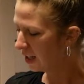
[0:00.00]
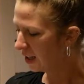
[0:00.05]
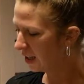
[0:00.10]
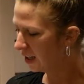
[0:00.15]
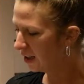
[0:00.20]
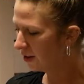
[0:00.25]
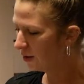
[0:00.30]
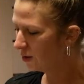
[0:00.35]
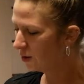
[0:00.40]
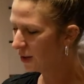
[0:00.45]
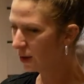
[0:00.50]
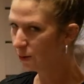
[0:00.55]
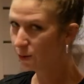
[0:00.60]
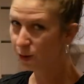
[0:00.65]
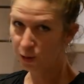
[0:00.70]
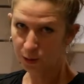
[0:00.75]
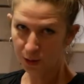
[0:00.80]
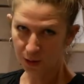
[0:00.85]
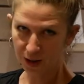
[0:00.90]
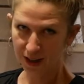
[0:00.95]
et notamment
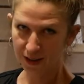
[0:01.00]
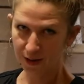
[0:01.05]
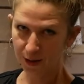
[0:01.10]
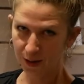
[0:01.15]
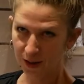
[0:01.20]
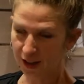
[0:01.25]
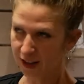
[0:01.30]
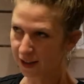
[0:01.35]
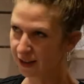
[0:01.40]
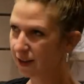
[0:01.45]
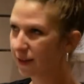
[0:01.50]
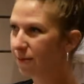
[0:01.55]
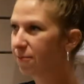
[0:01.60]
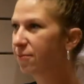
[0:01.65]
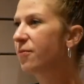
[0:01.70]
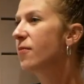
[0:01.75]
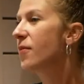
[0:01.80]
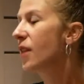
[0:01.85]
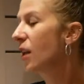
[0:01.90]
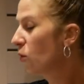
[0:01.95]
du banquet de Socrate
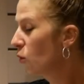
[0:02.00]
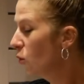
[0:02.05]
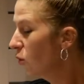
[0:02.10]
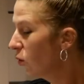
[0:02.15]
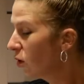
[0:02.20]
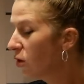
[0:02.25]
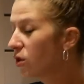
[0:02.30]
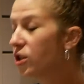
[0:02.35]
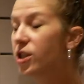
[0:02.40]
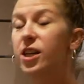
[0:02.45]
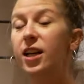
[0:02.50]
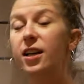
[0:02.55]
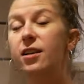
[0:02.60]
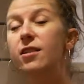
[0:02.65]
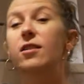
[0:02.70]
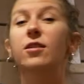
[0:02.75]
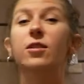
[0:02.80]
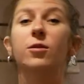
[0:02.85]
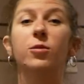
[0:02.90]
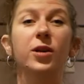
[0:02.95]
où euh,
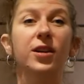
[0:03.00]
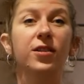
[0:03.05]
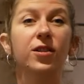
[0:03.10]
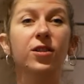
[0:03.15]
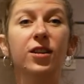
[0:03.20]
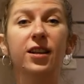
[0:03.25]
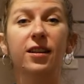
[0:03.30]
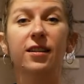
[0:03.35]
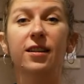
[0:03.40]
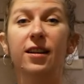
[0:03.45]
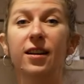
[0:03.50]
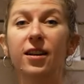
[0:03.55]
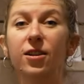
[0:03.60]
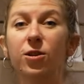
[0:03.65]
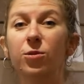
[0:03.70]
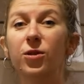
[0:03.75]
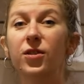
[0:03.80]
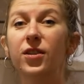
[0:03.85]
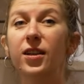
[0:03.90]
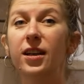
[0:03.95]
chaque euh, personne qui était là
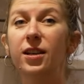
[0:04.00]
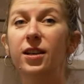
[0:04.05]
commence à